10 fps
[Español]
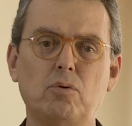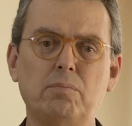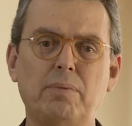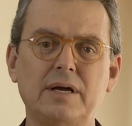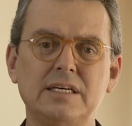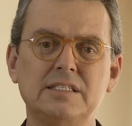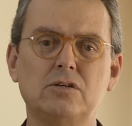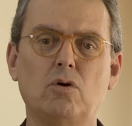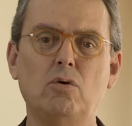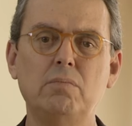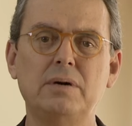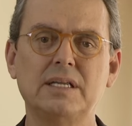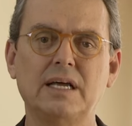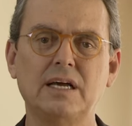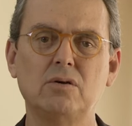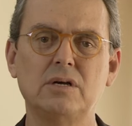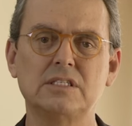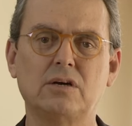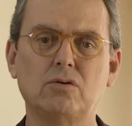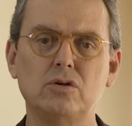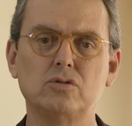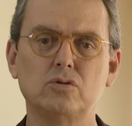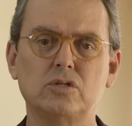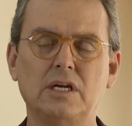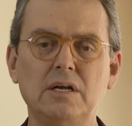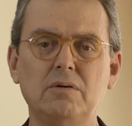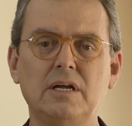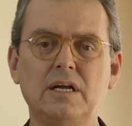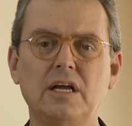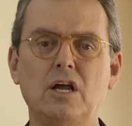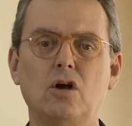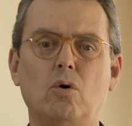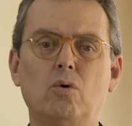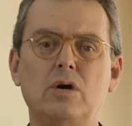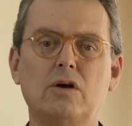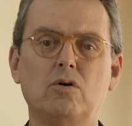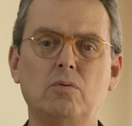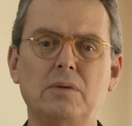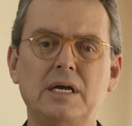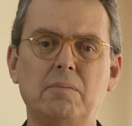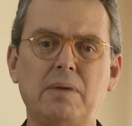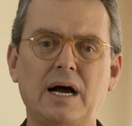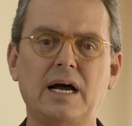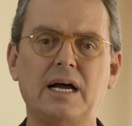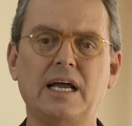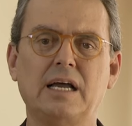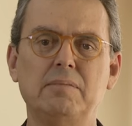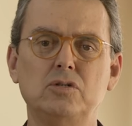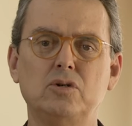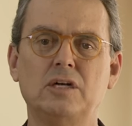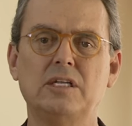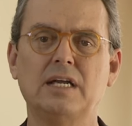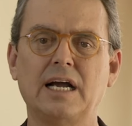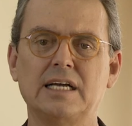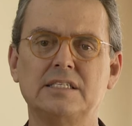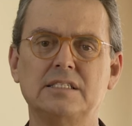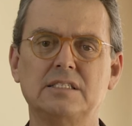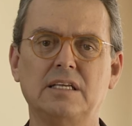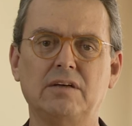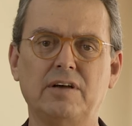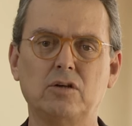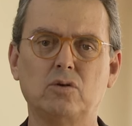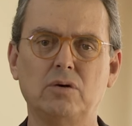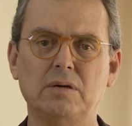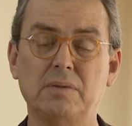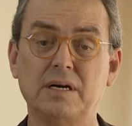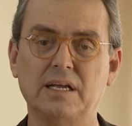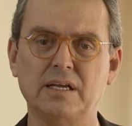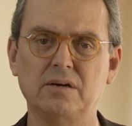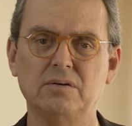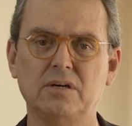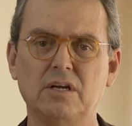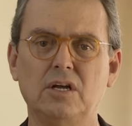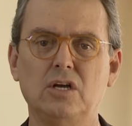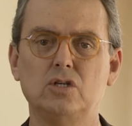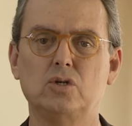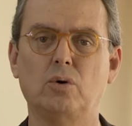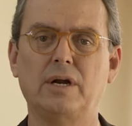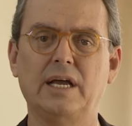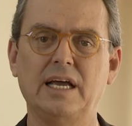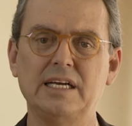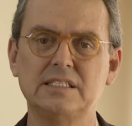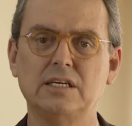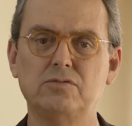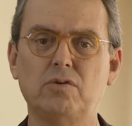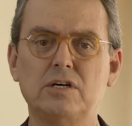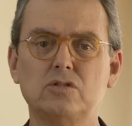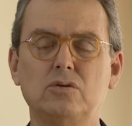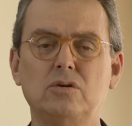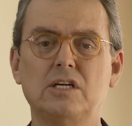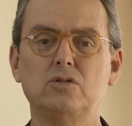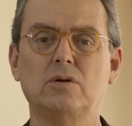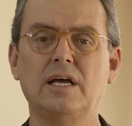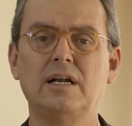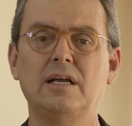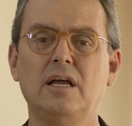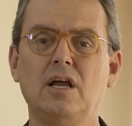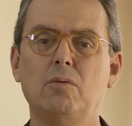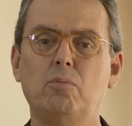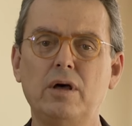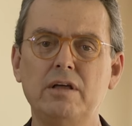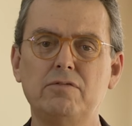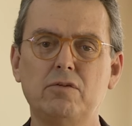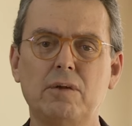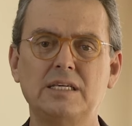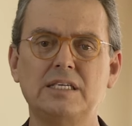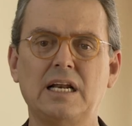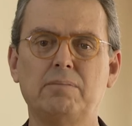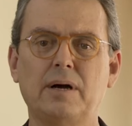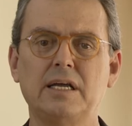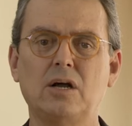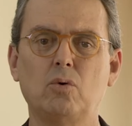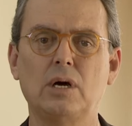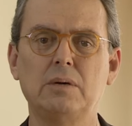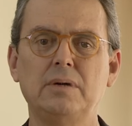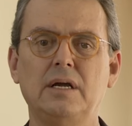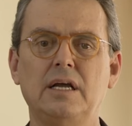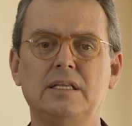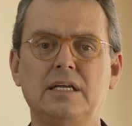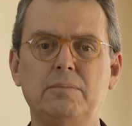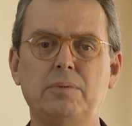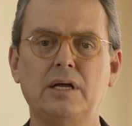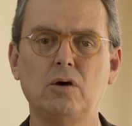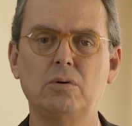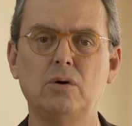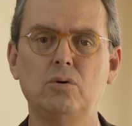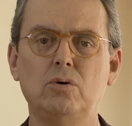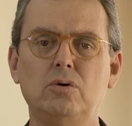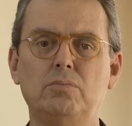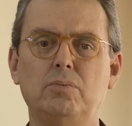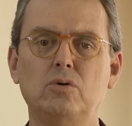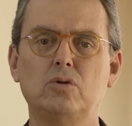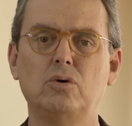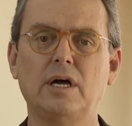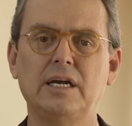por un país con un verdadero desarrollo sostenible, con una economía baja en emisiones de gases de efecto invernadero. Sobre este esfuerzo nacional puede informarse en la página web www.energia.go.cr.